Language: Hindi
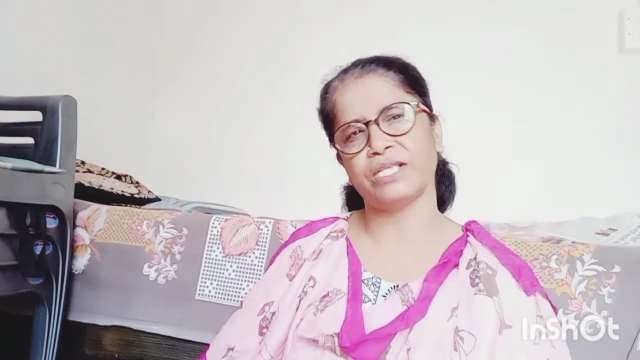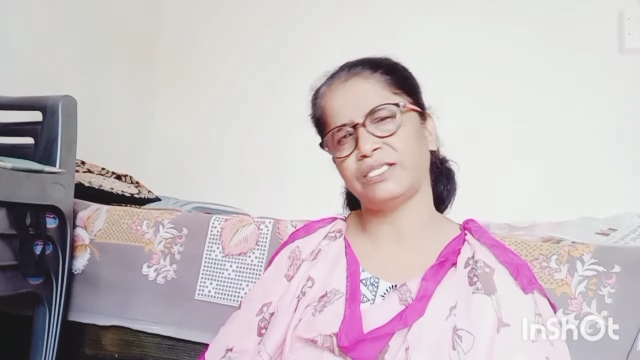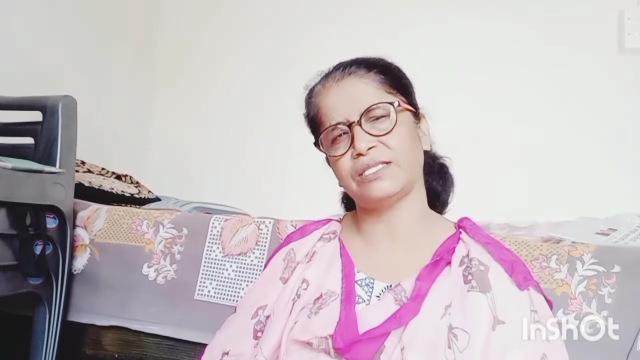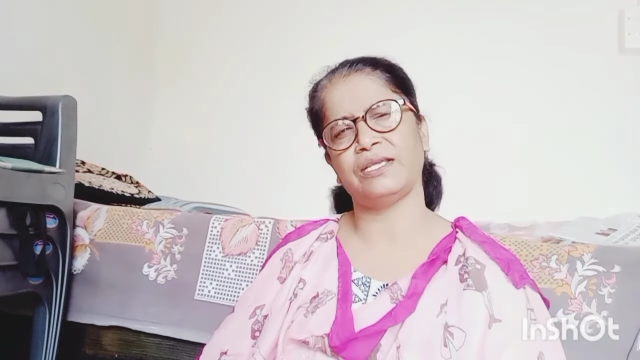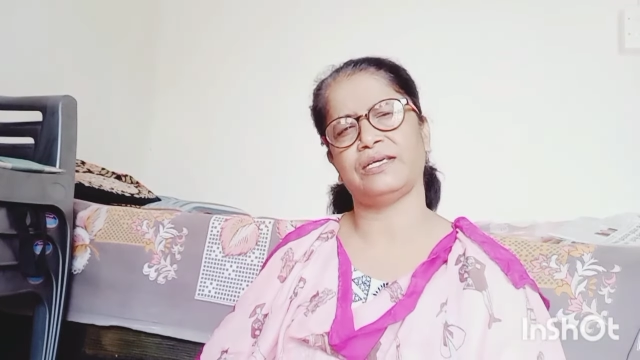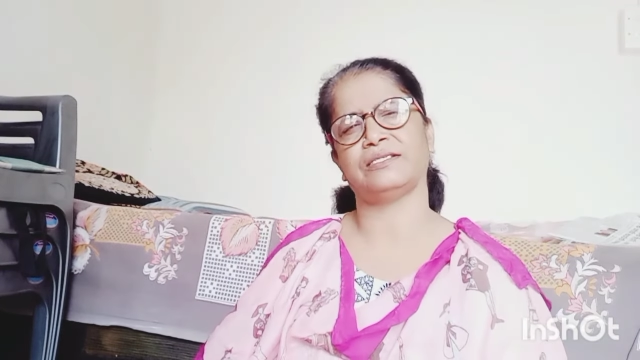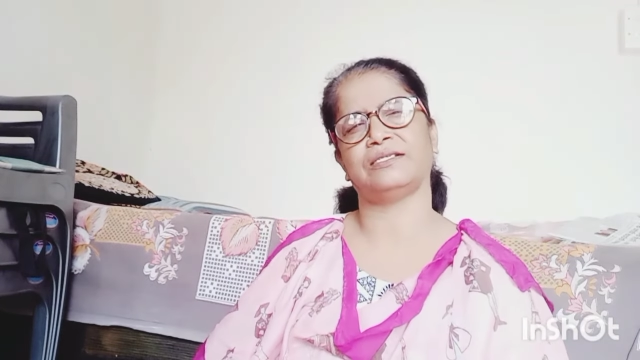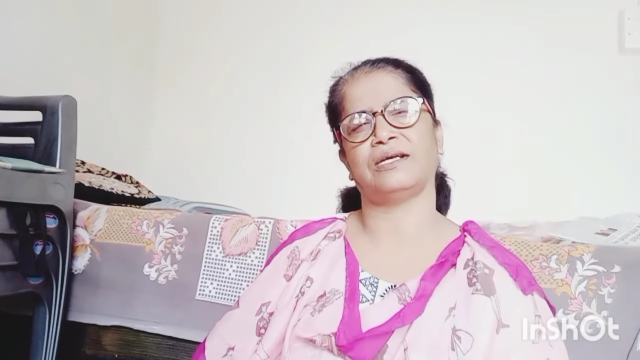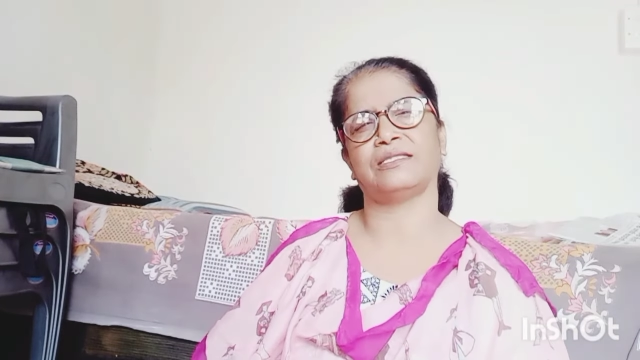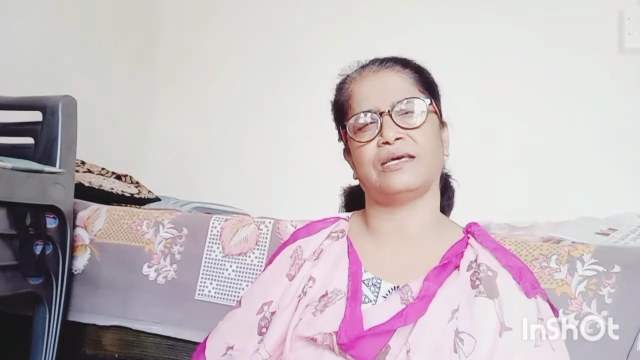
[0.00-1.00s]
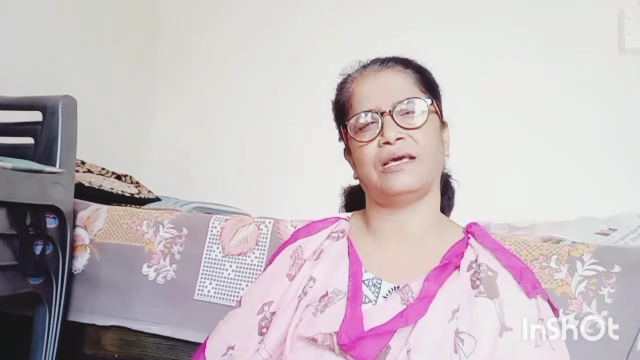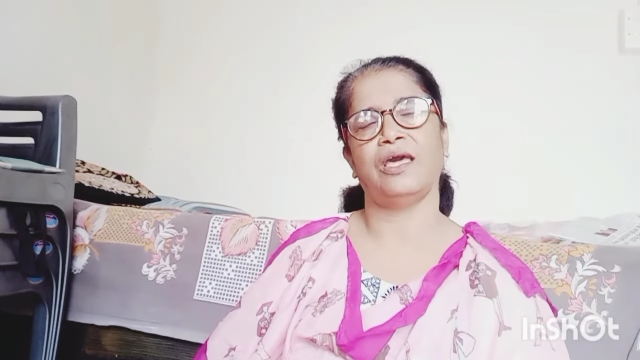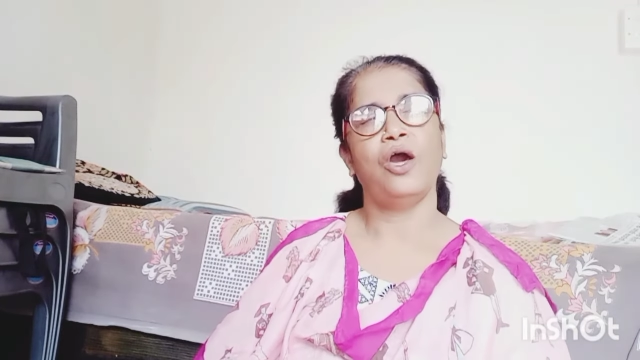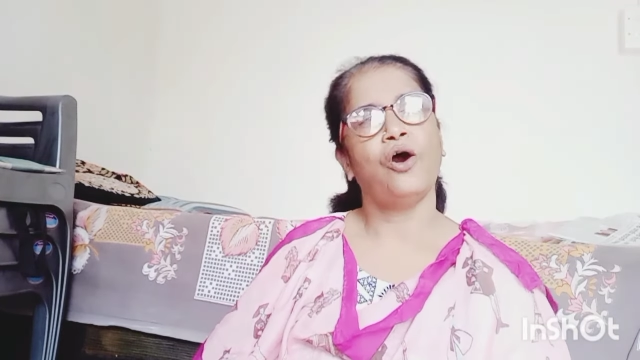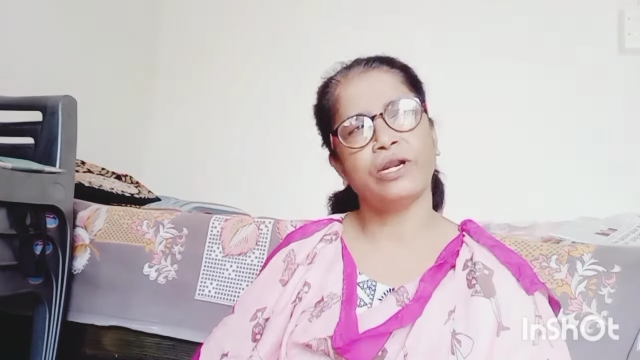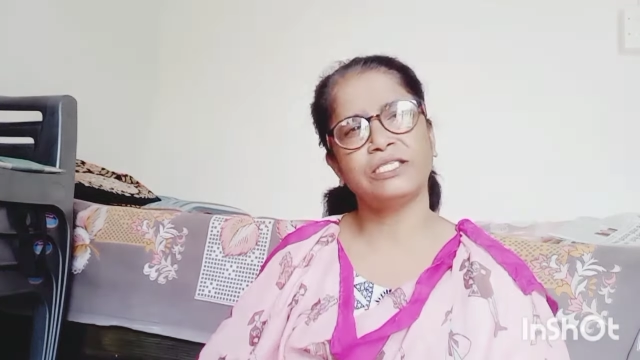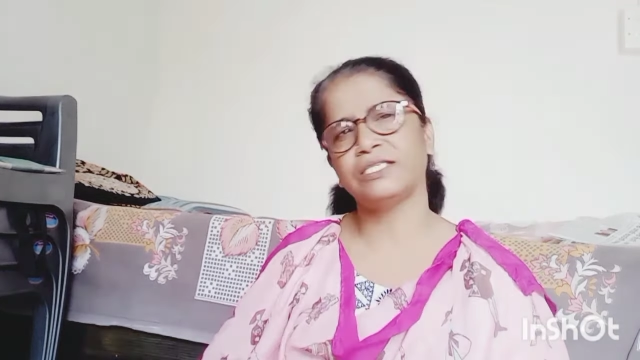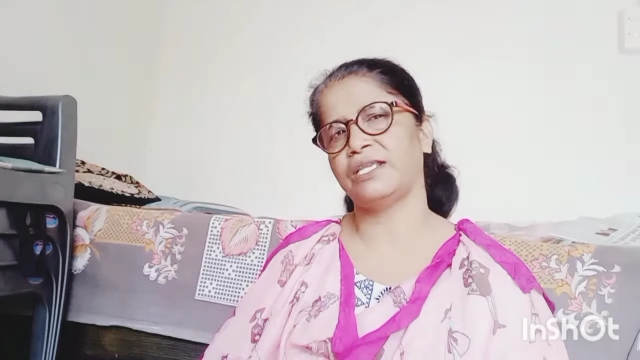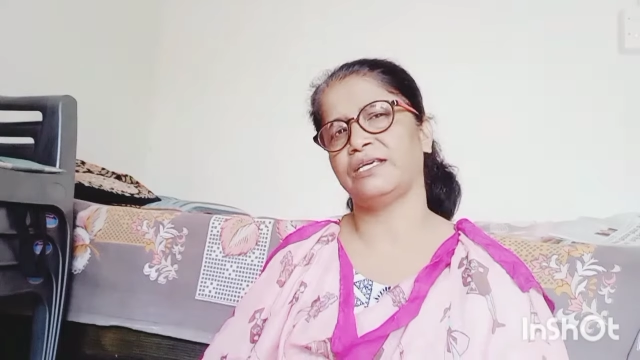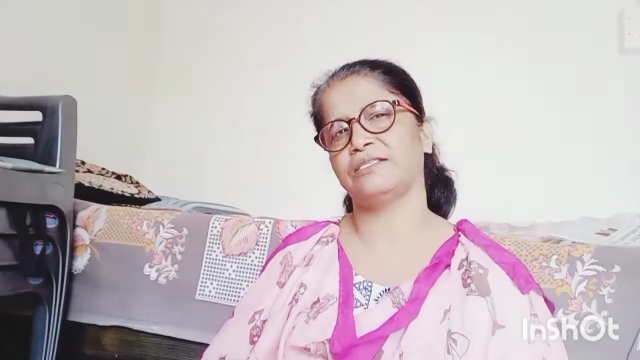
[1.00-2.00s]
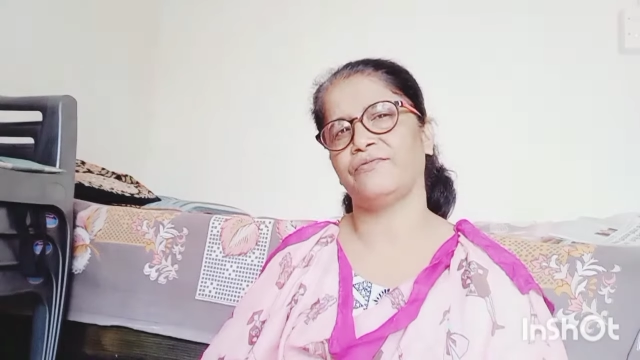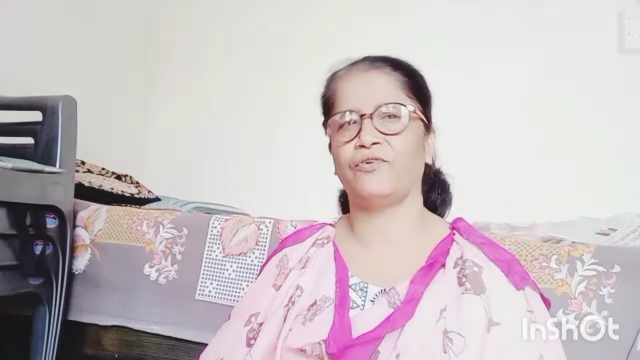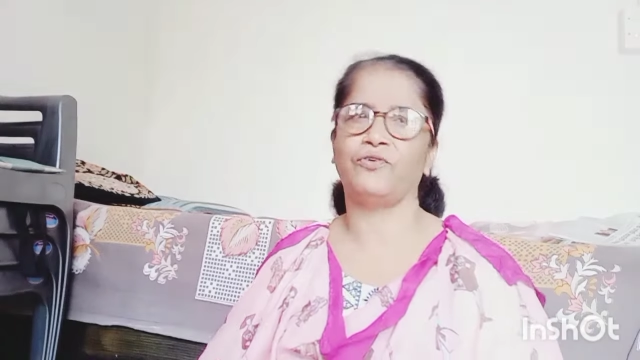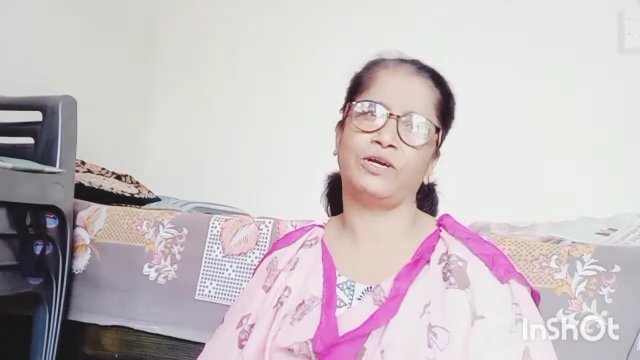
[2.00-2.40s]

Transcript: अच्छी तरीके से जानता है और अच्छे तरीके से फॉलो